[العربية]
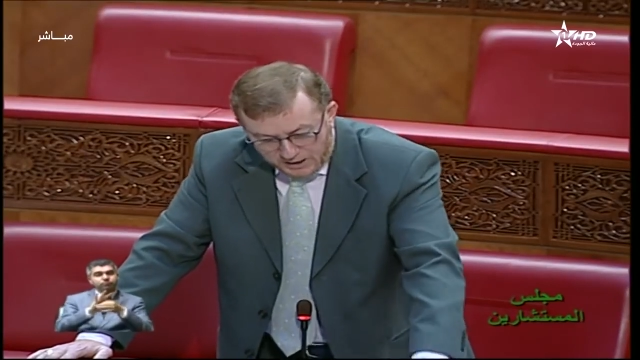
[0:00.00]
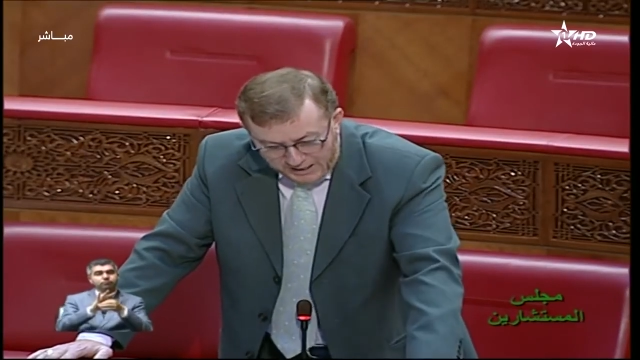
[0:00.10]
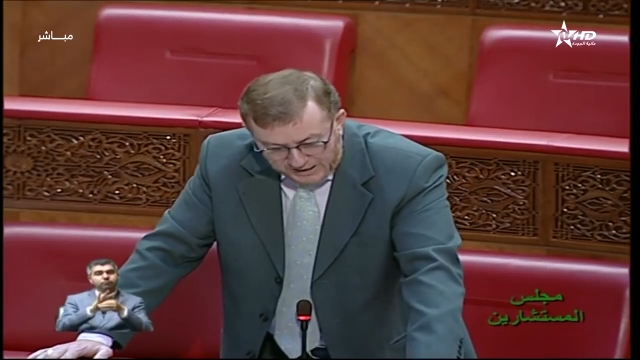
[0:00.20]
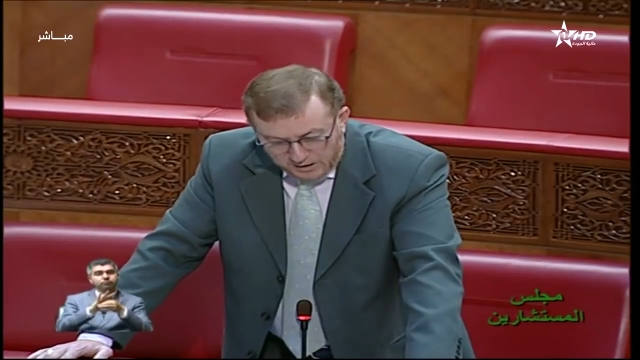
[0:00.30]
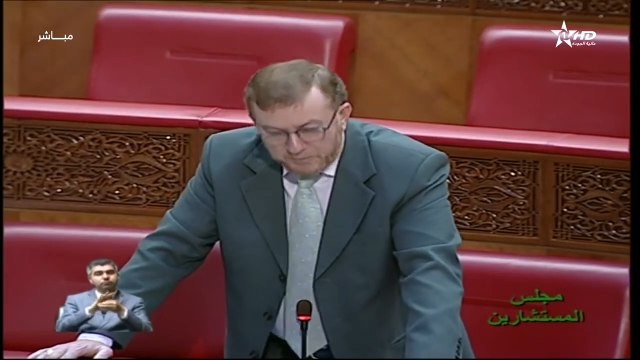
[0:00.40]

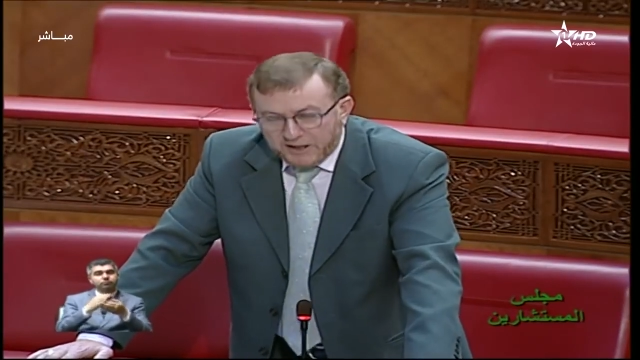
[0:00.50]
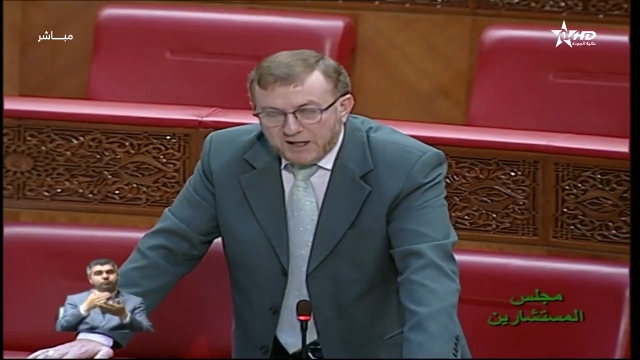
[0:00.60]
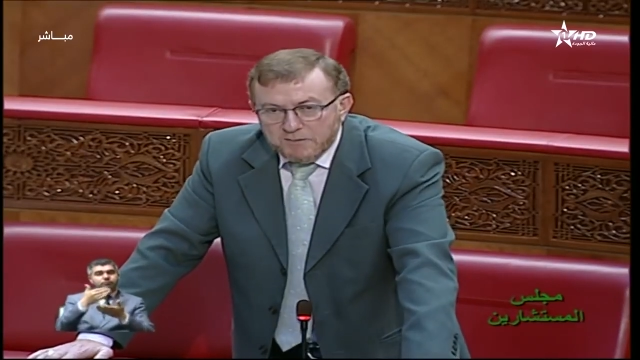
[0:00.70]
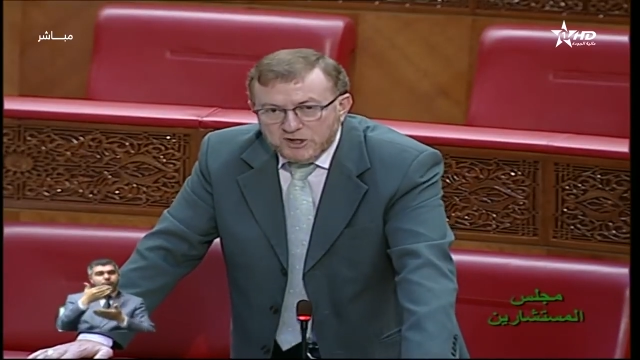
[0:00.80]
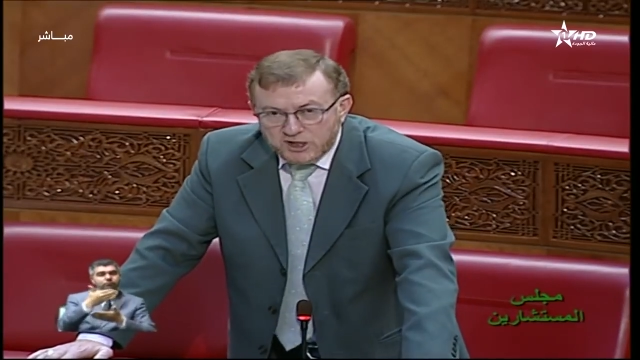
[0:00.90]
العقد
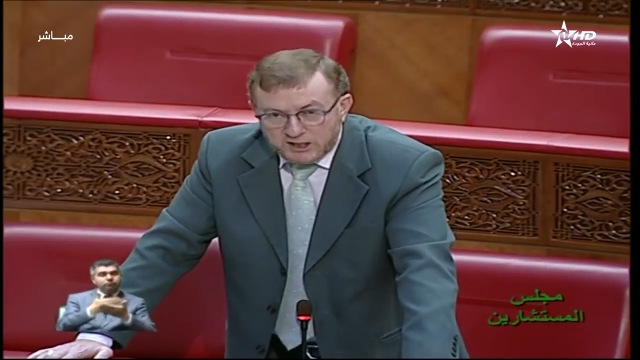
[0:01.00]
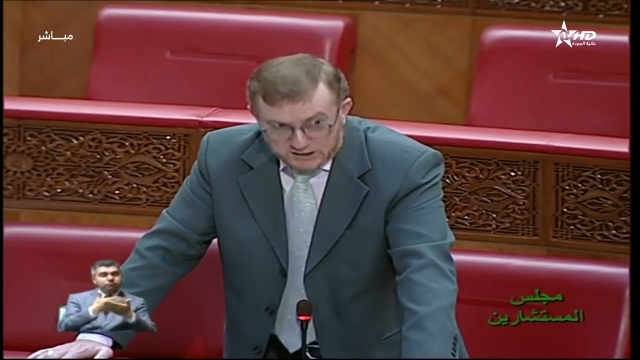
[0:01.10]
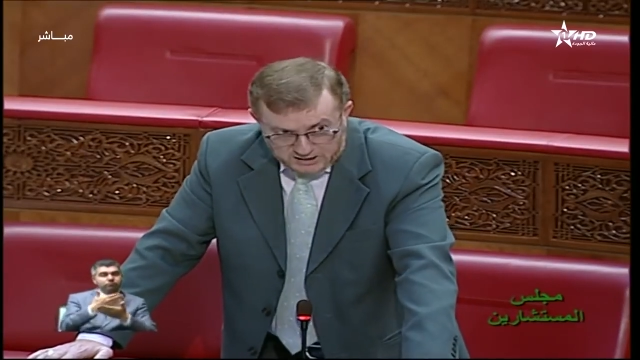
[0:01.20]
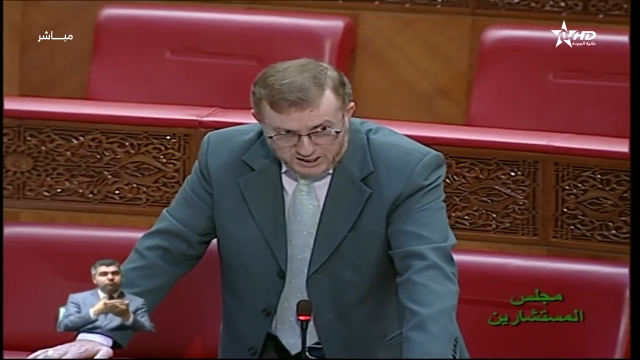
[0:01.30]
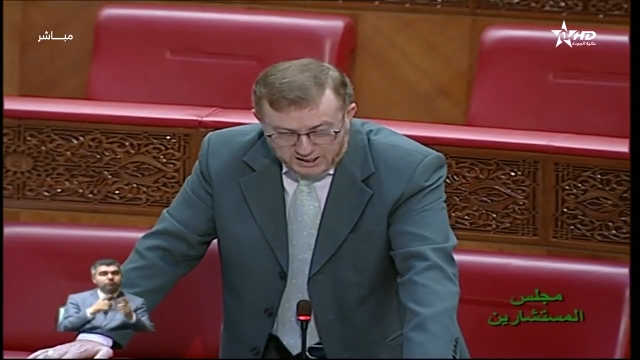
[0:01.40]
البرنامج اللي
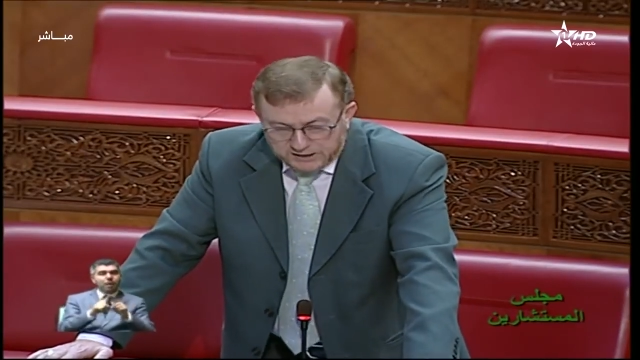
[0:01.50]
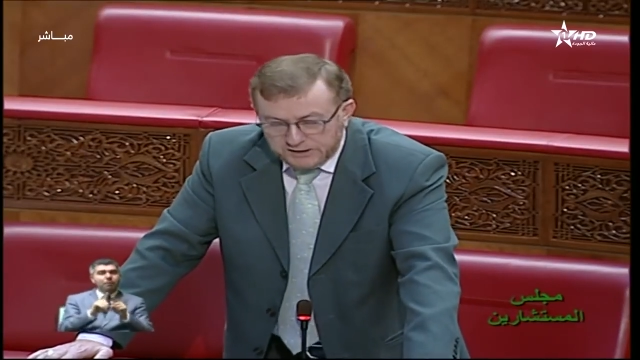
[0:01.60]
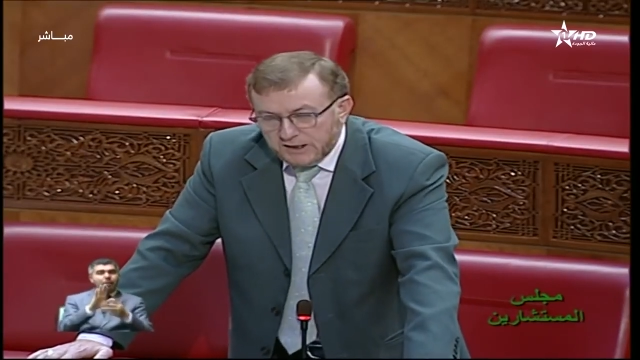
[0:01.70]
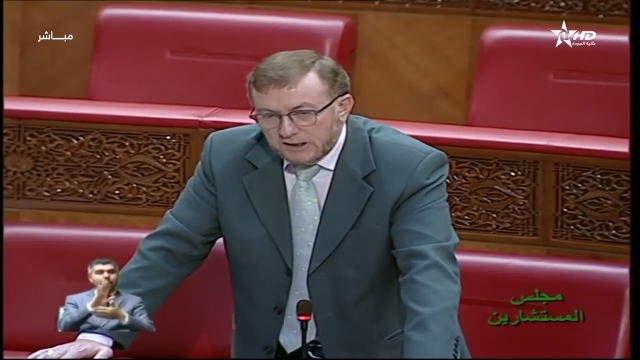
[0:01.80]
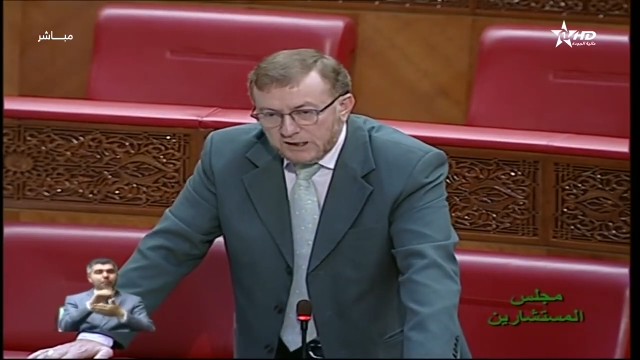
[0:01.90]
انتهى
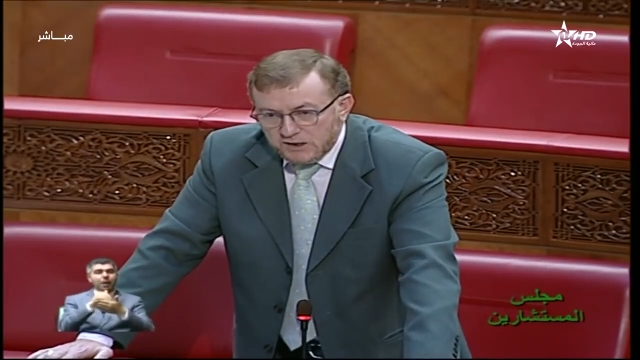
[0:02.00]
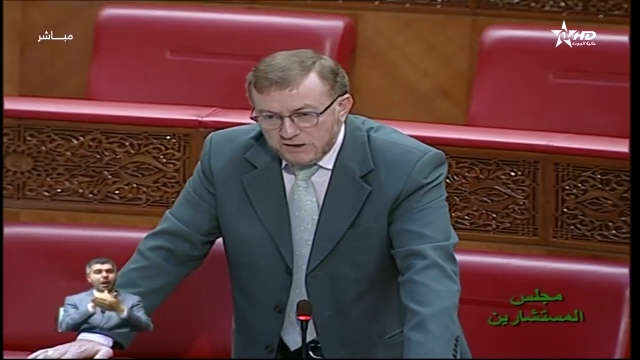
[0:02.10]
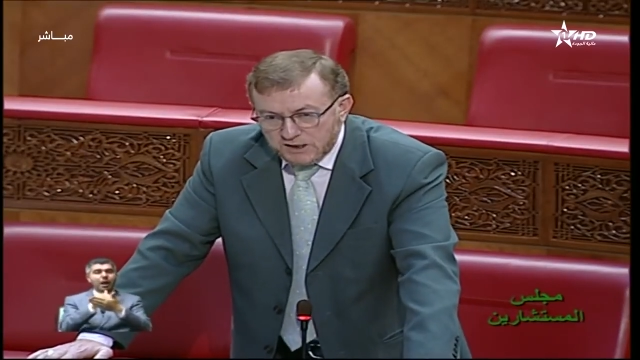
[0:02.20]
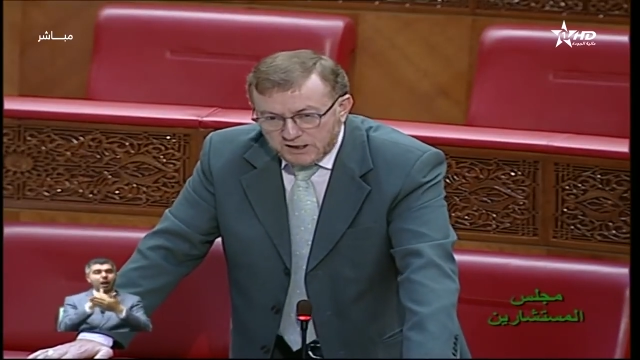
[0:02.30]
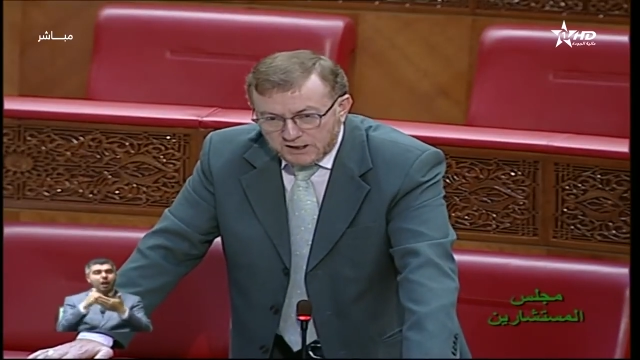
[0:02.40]
ديال ثلاث
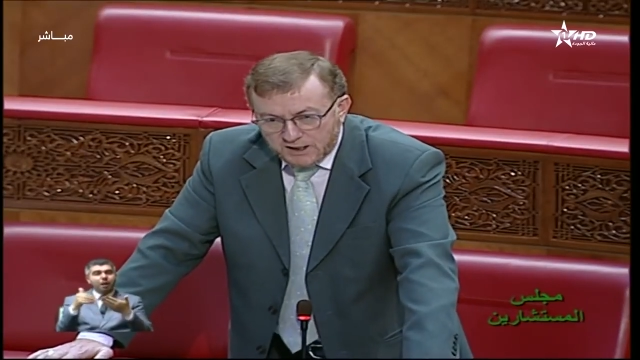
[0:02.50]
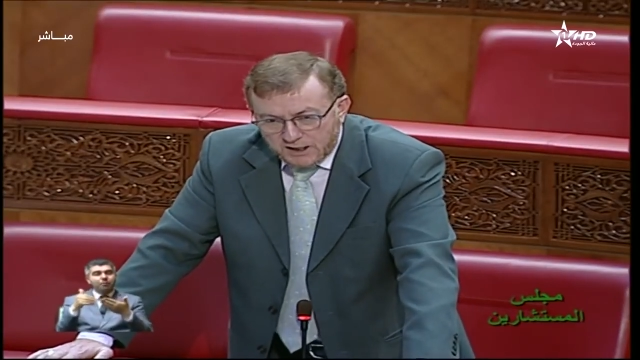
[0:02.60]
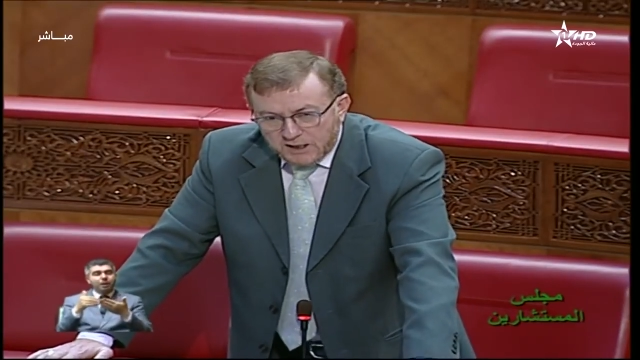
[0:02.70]
سنين